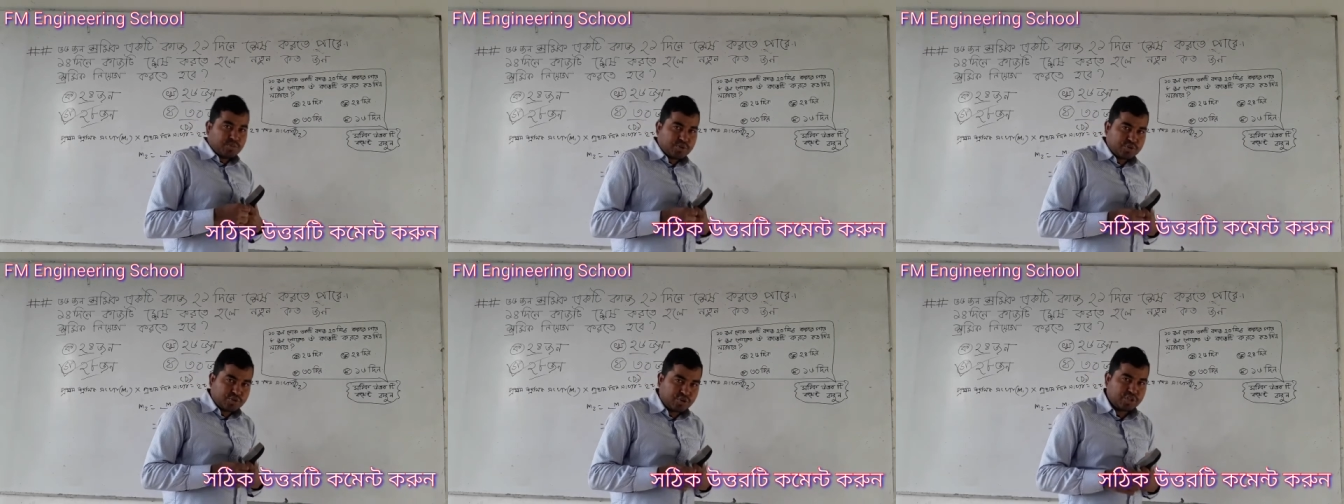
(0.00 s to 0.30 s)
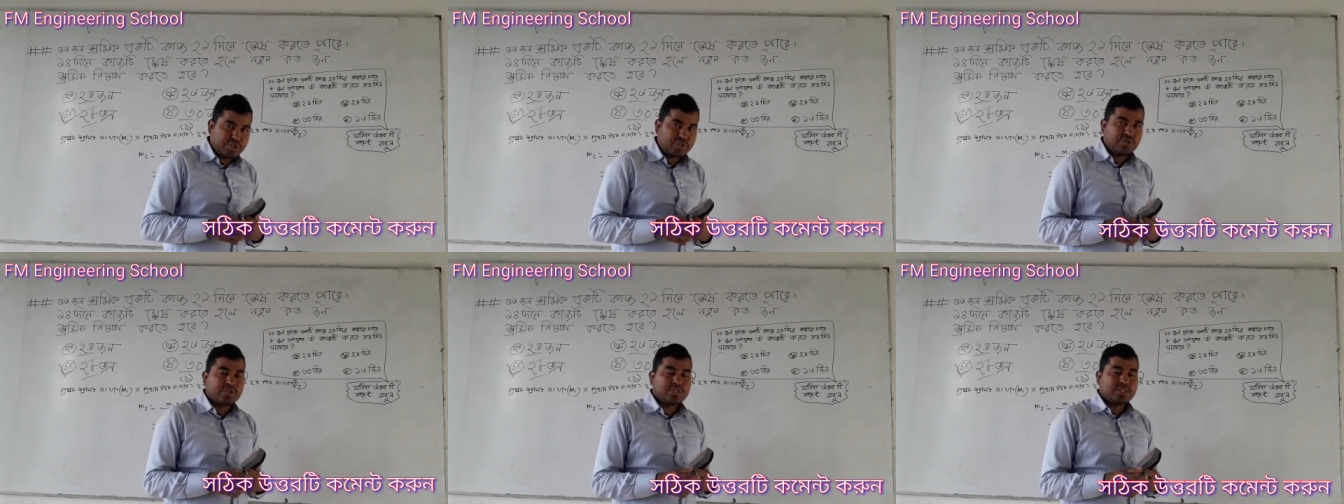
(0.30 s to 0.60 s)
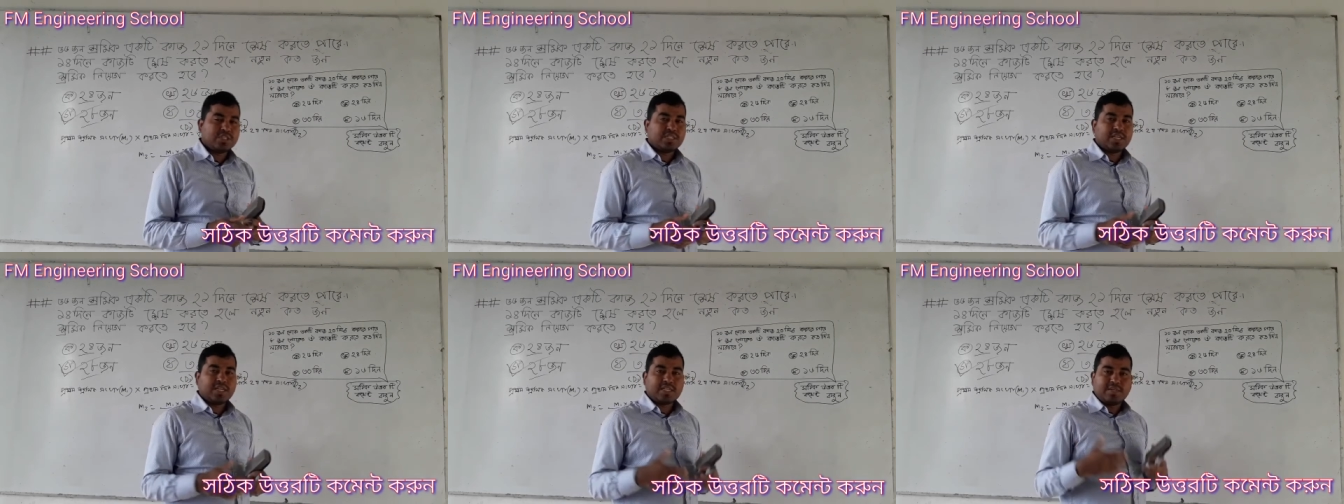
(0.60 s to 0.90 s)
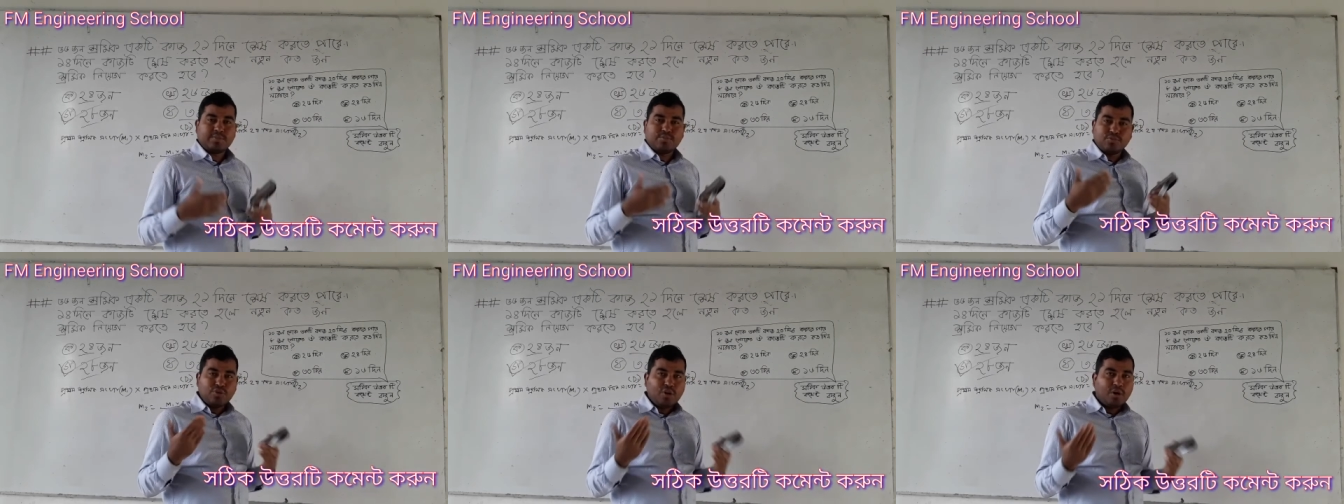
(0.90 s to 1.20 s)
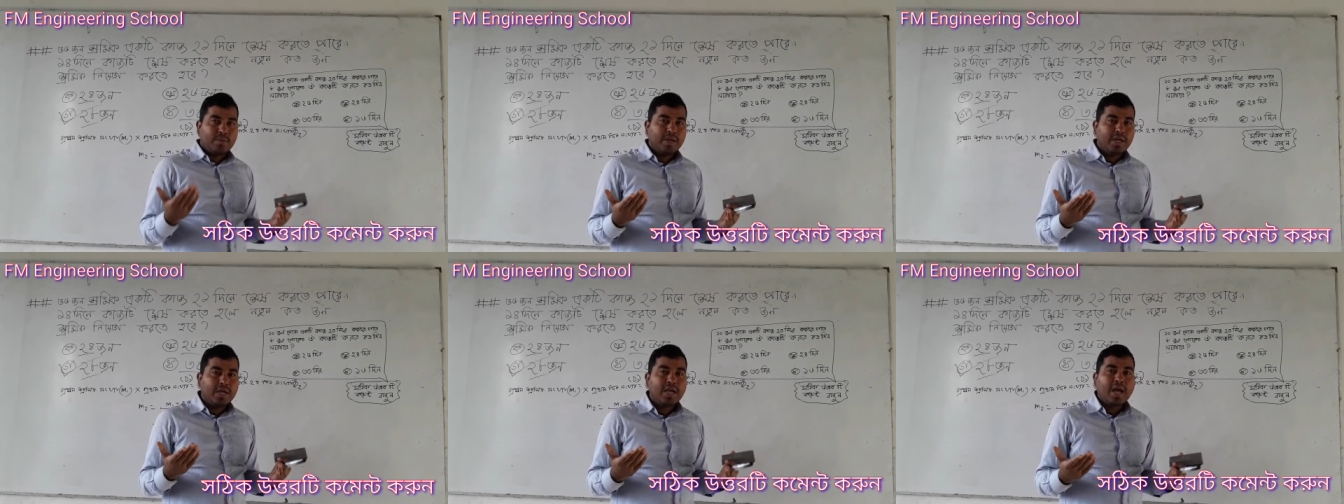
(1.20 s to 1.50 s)
বলবো সঠিক হয়েছে যারটা ভুল
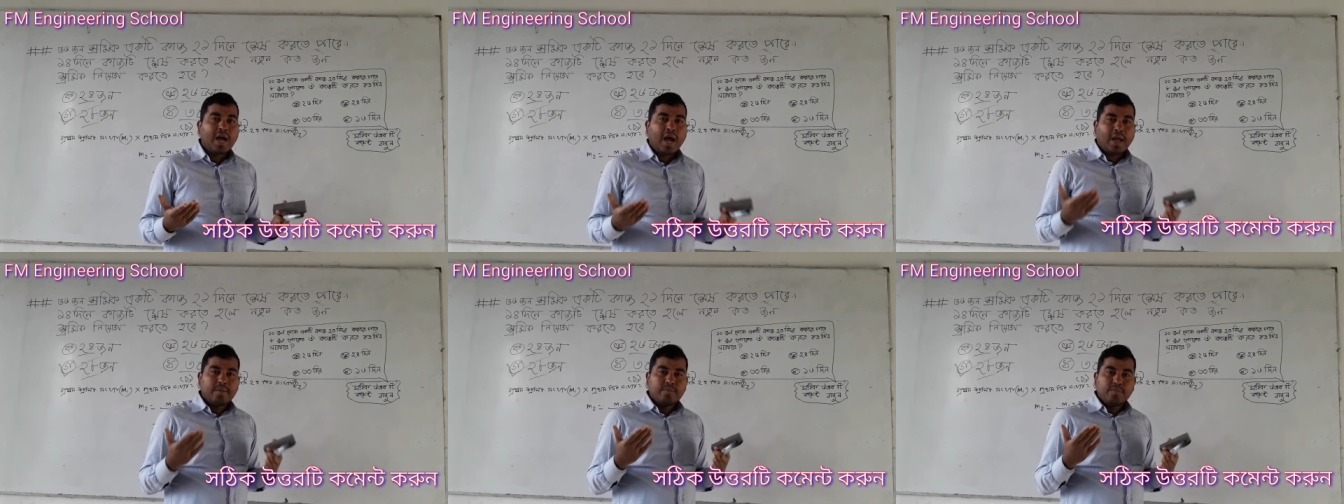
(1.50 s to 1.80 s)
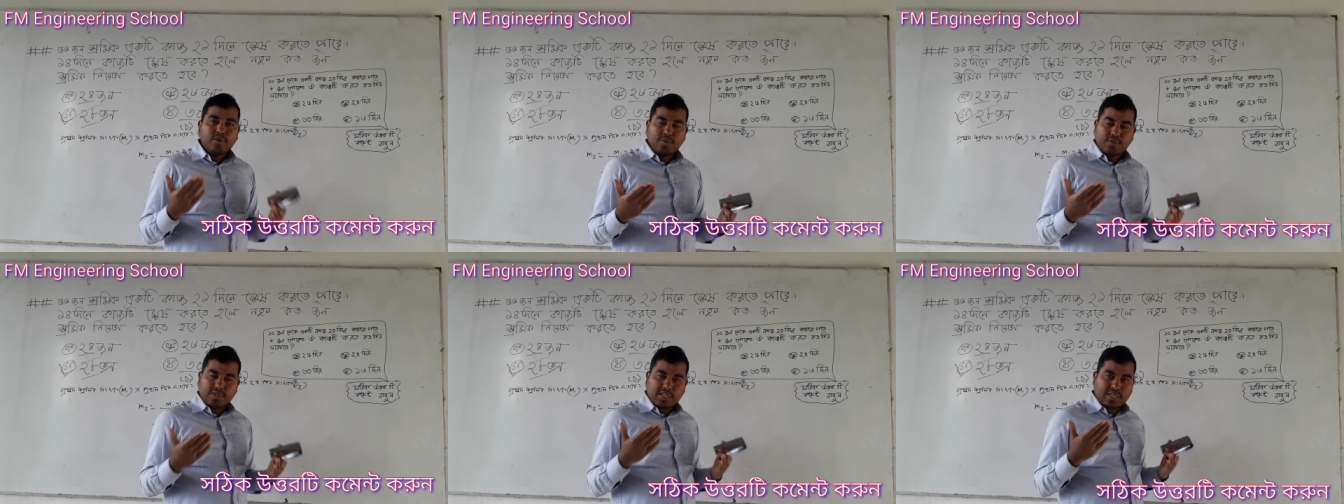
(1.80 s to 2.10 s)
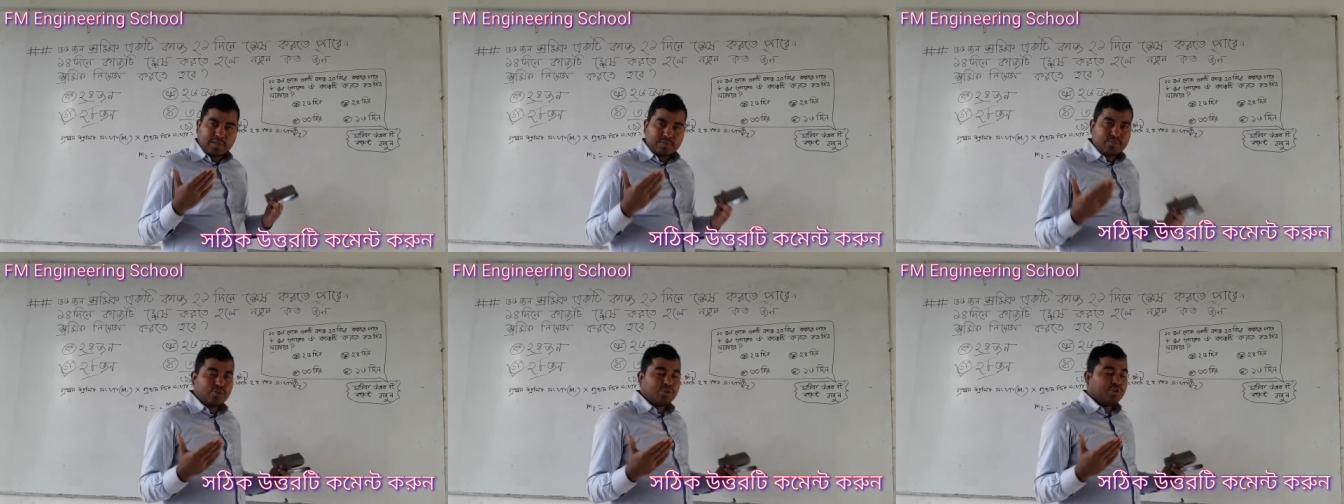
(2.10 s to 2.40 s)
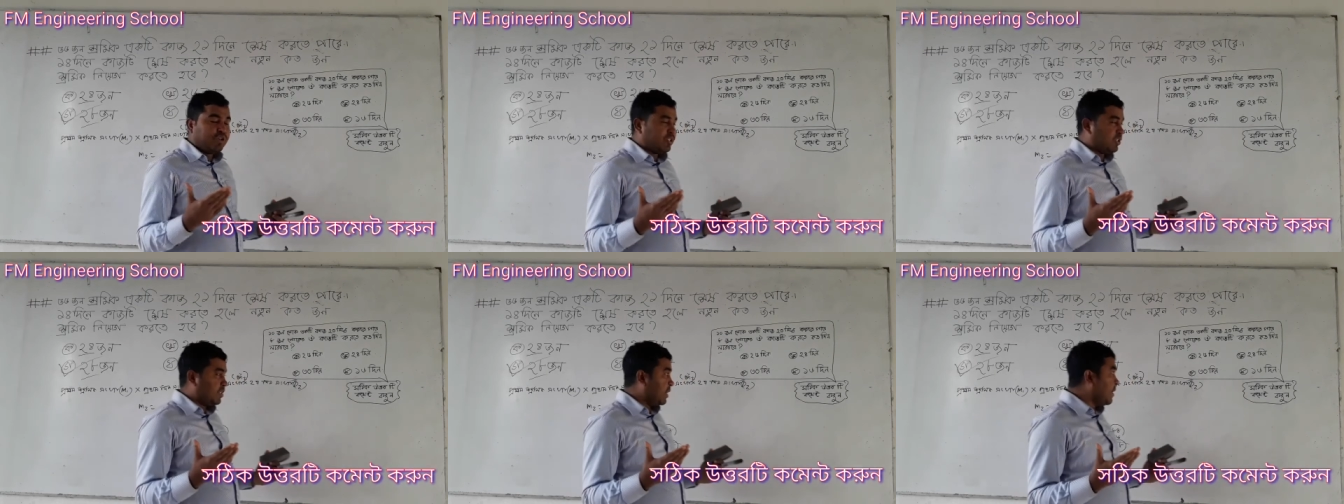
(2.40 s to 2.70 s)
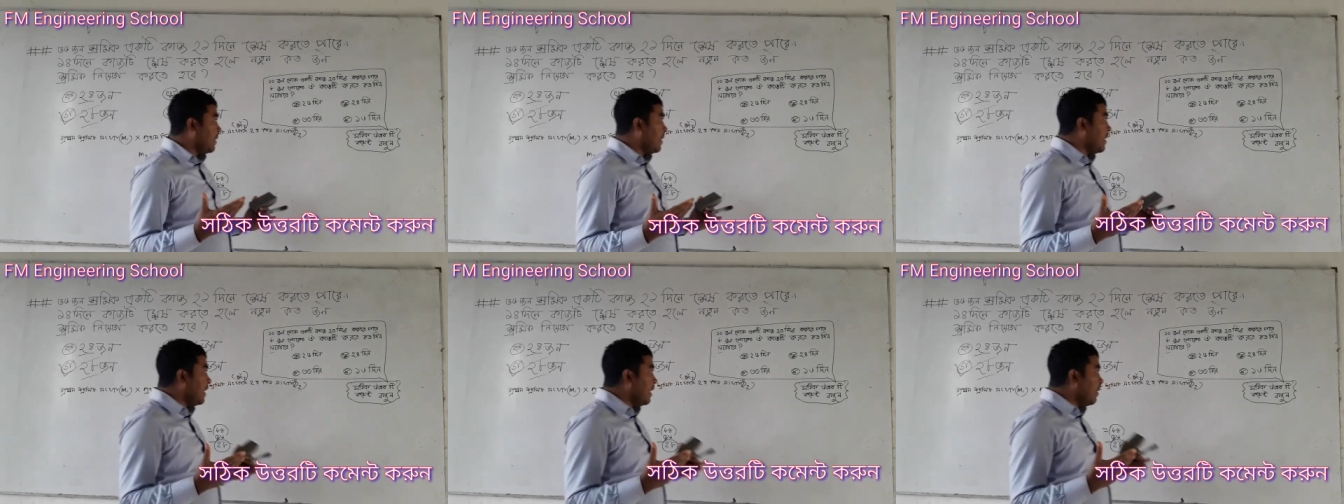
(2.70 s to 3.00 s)
হবে আমি বলবো তারটা ভুল হয়েছে
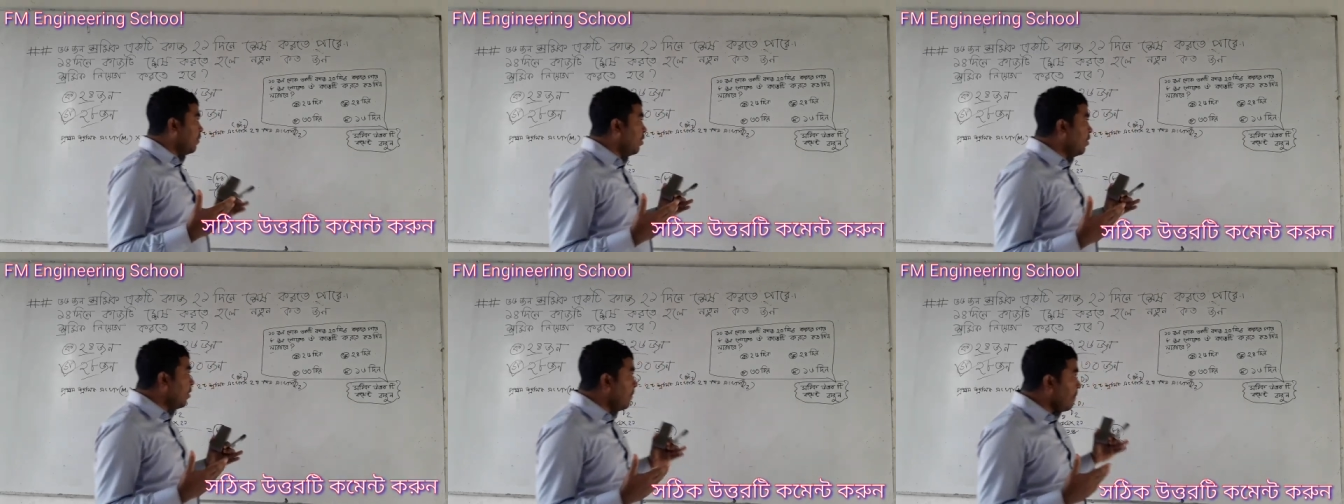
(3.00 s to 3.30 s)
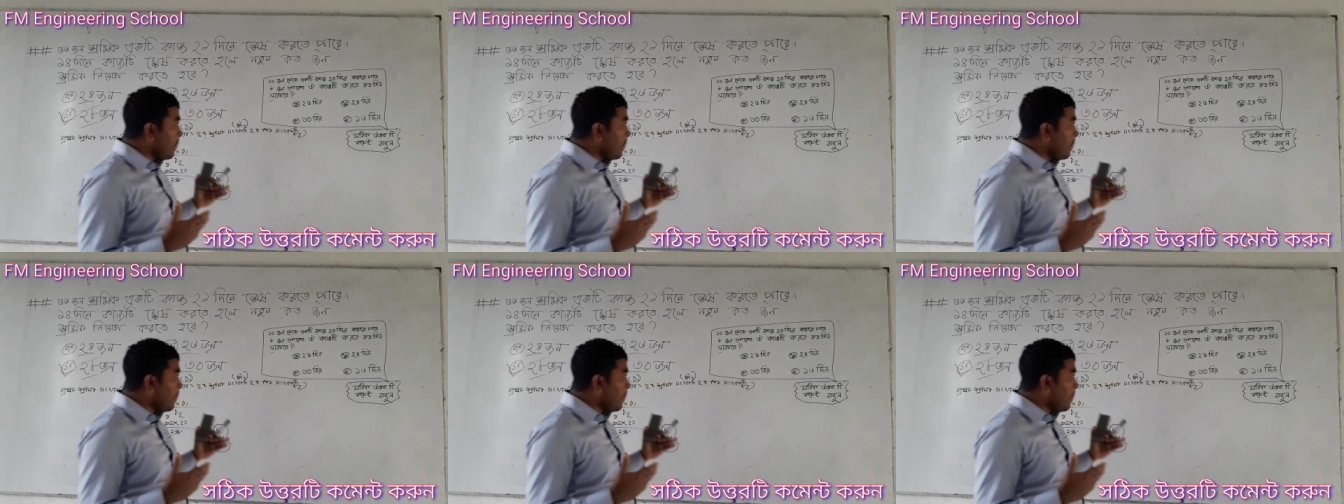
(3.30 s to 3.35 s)
এবং